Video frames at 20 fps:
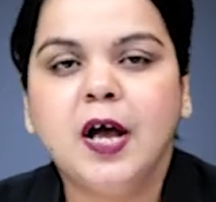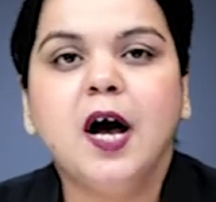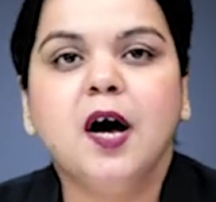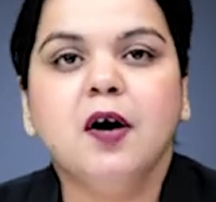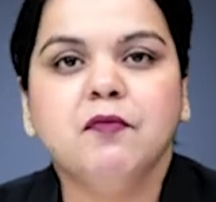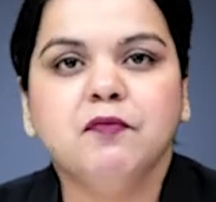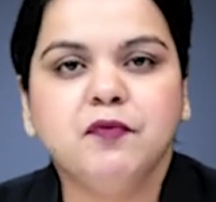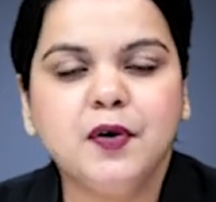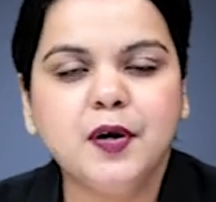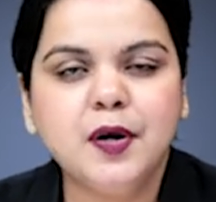
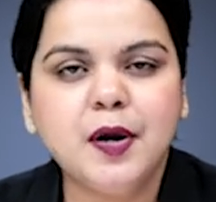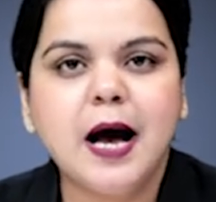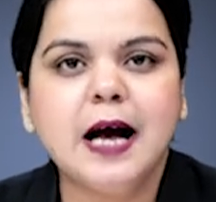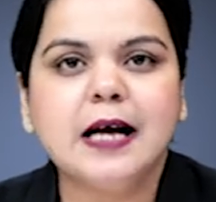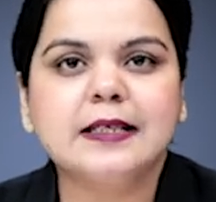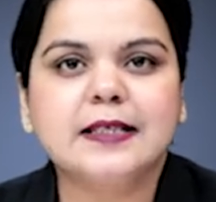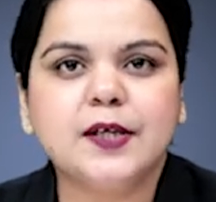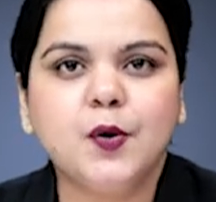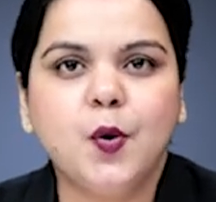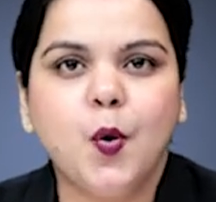हम फिर
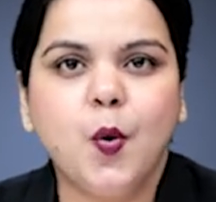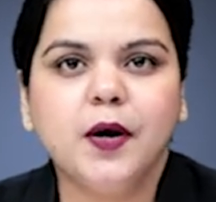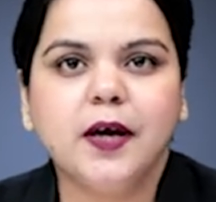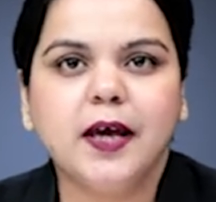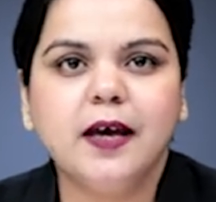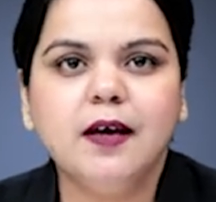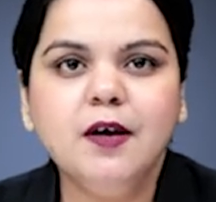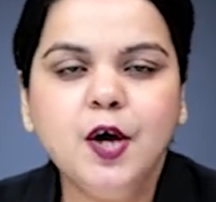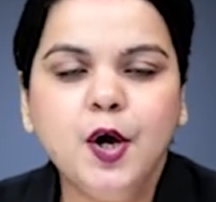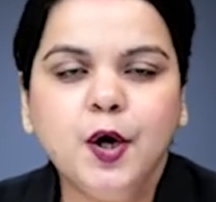हाजिर
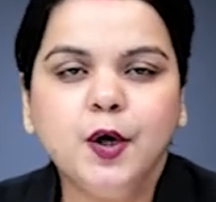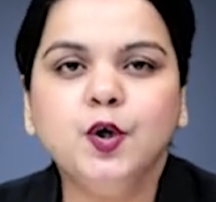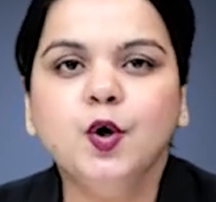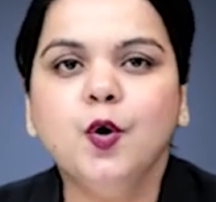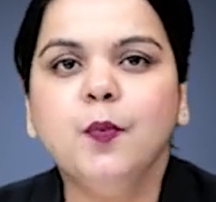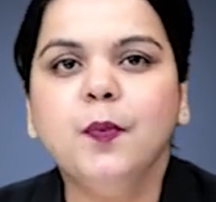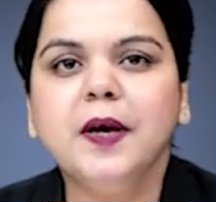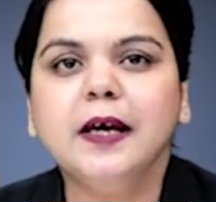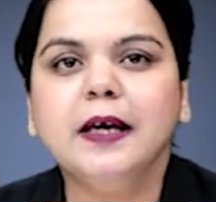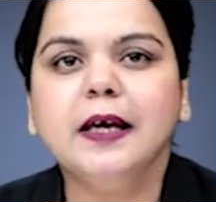होंगे
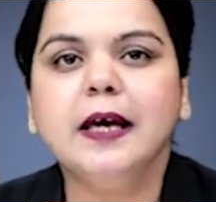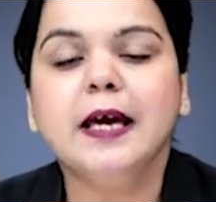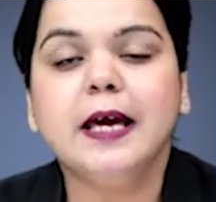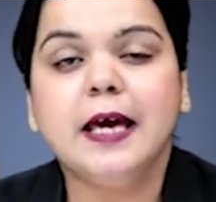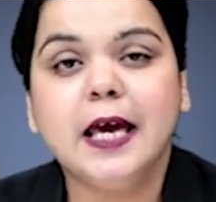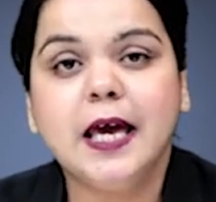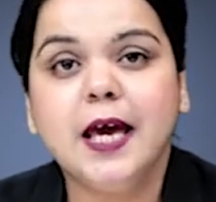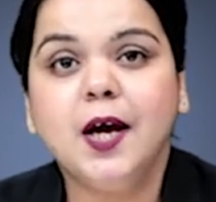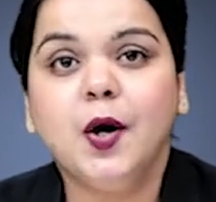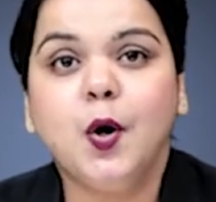यूपी के
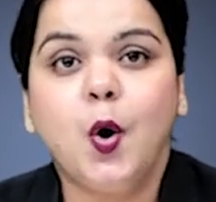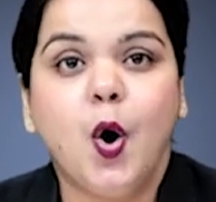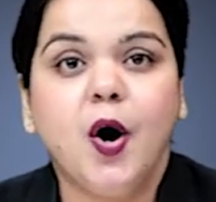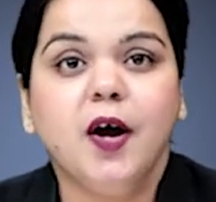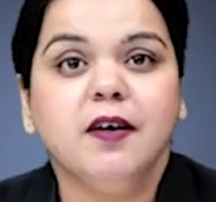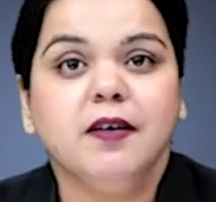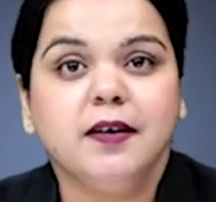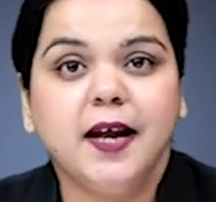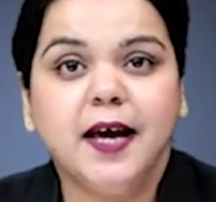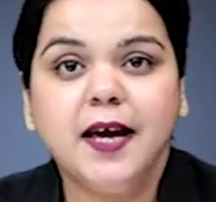एक
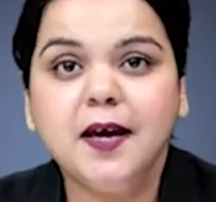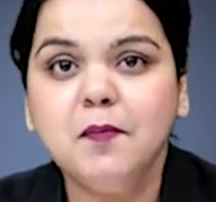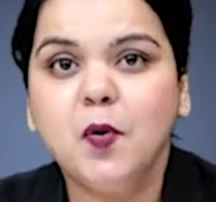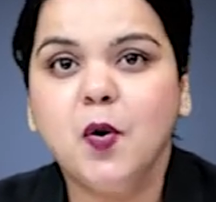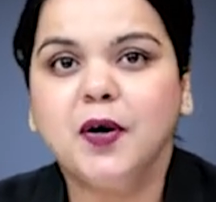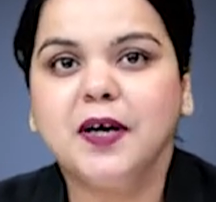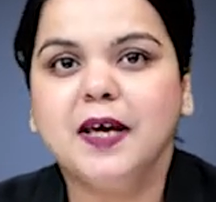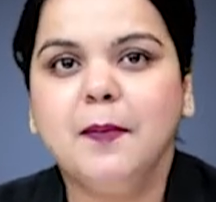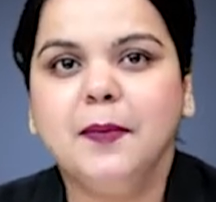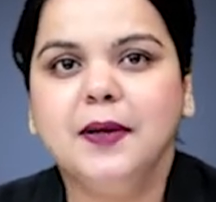और नए
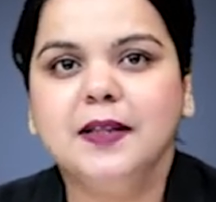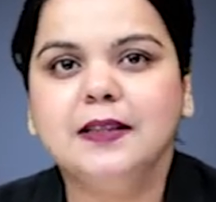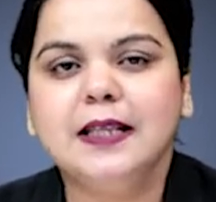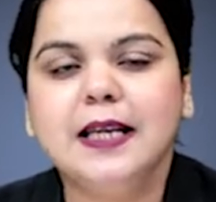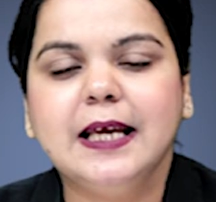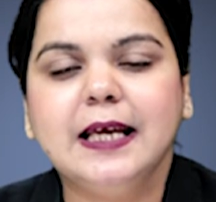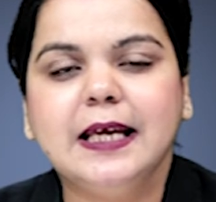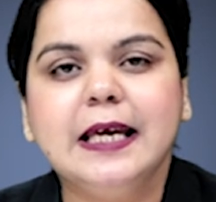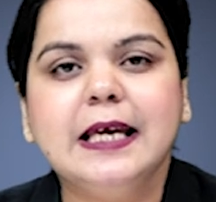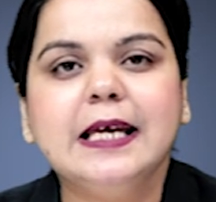
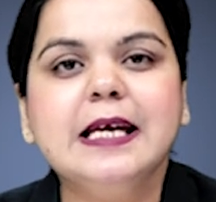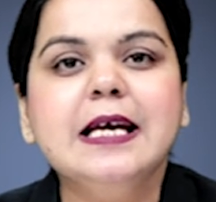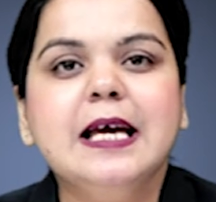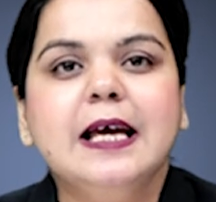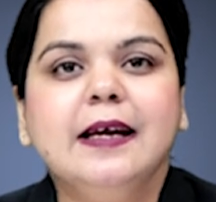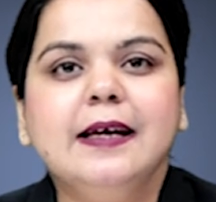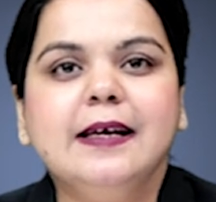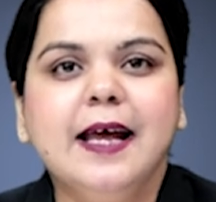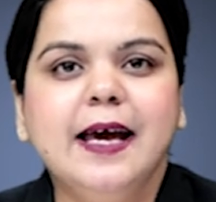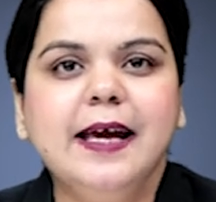मुख्यमंत्री की
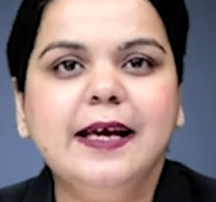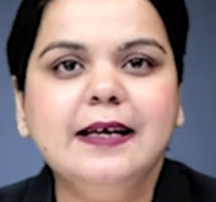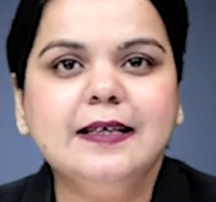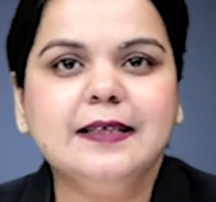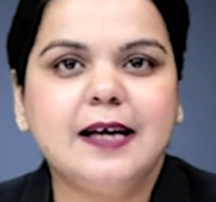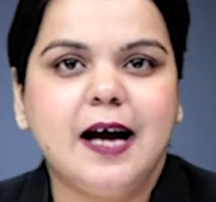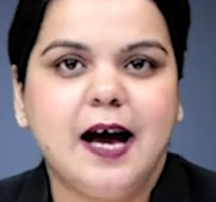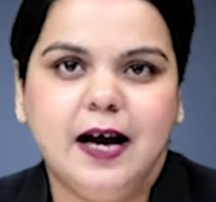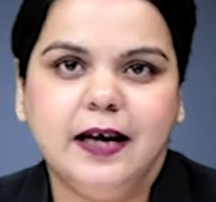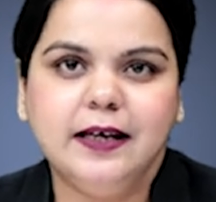नई
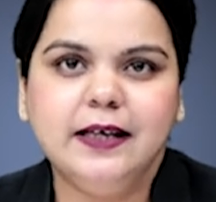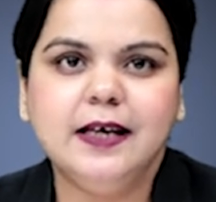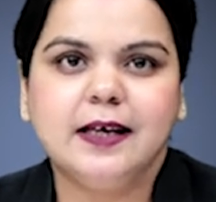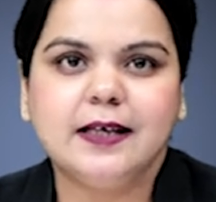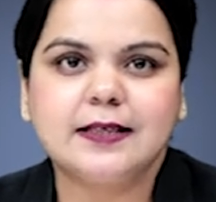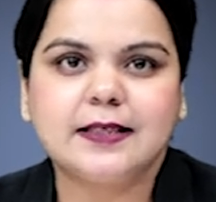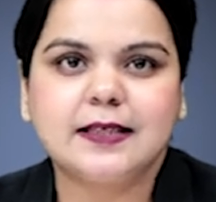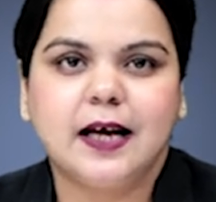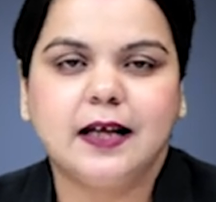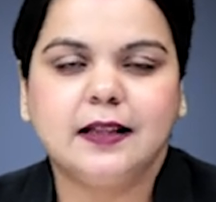कहानी
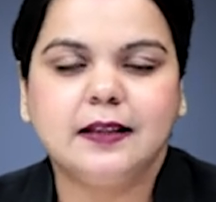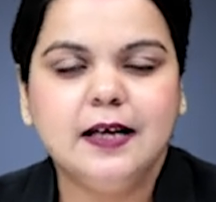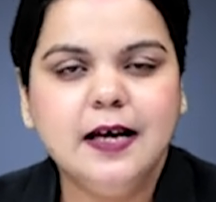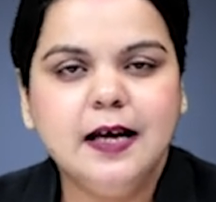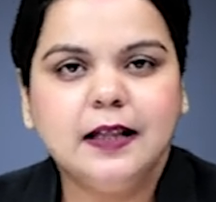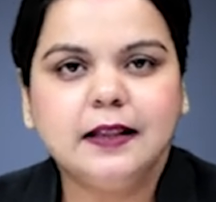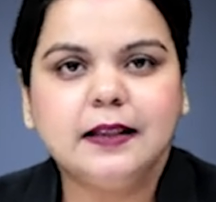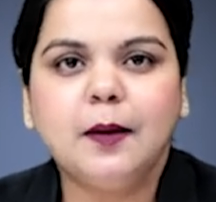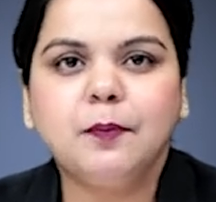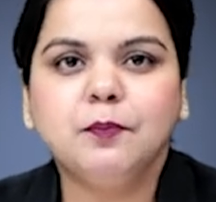के साथ
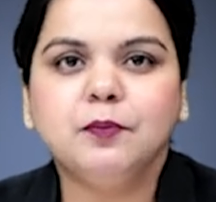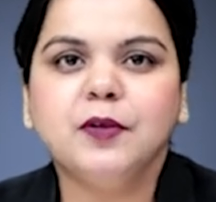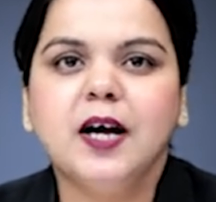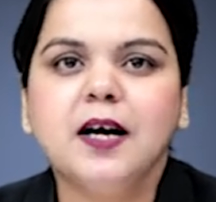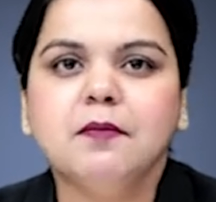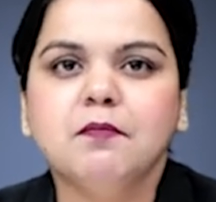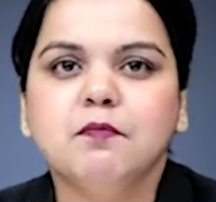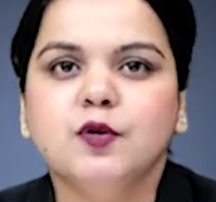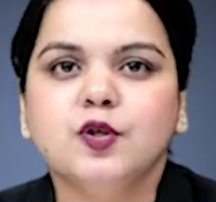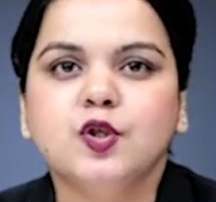तब
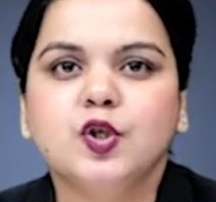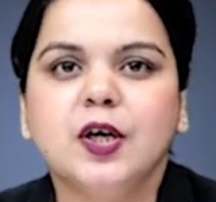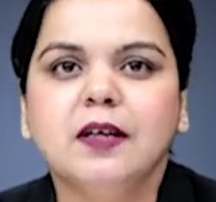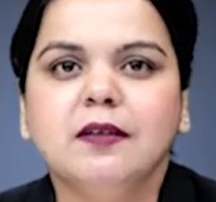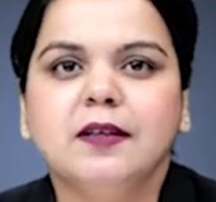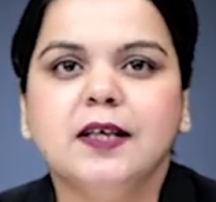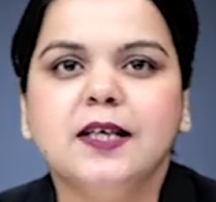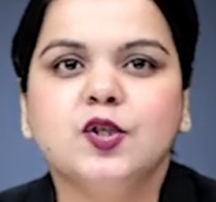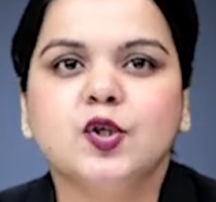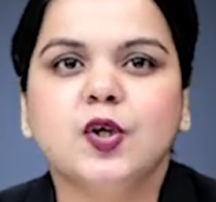तक मुझे
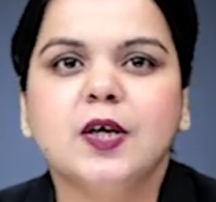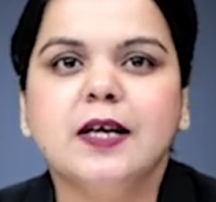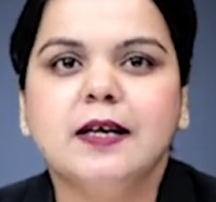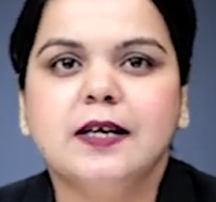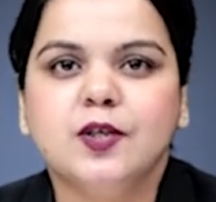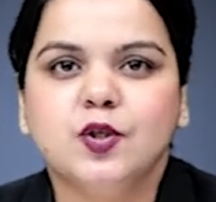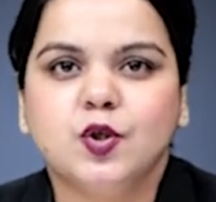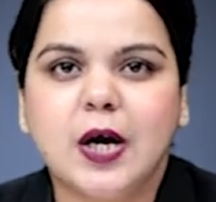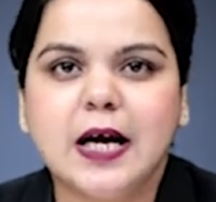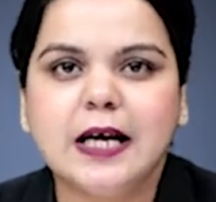दीजिए
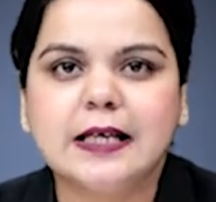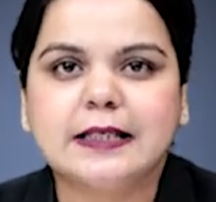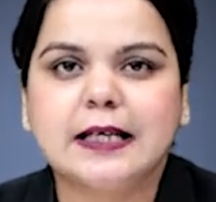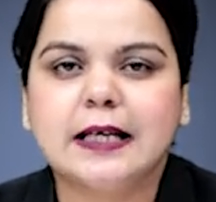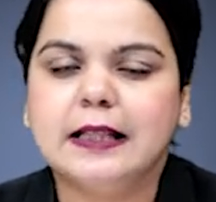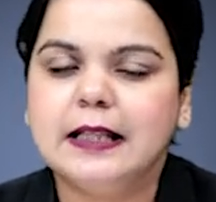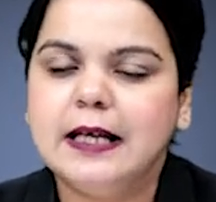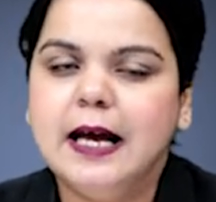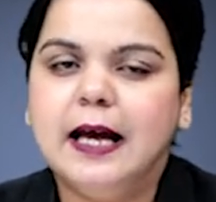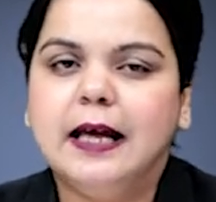
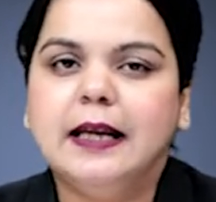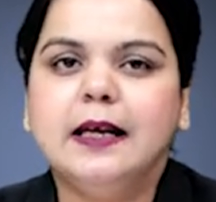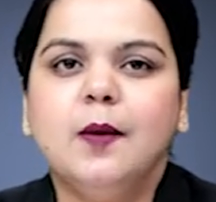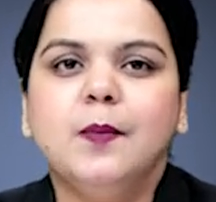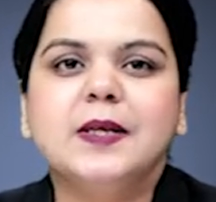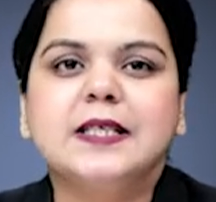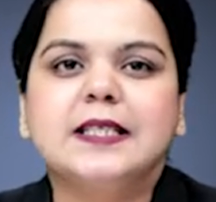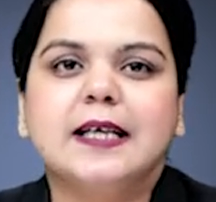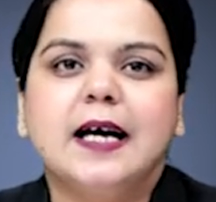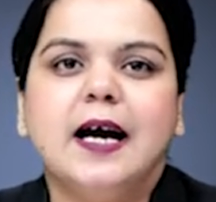इजाजत
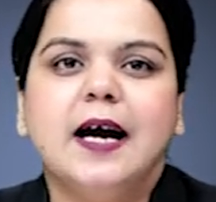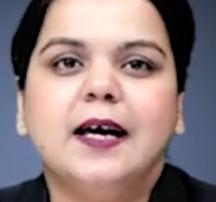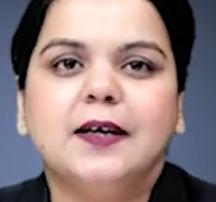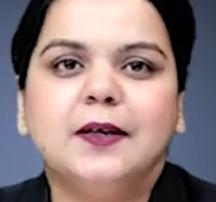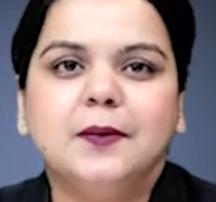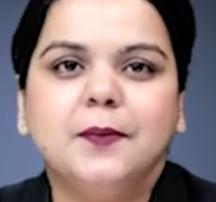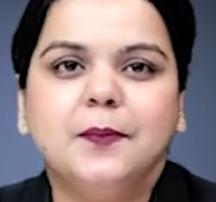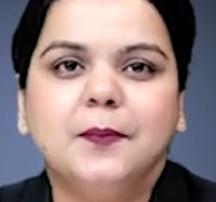नमस्कार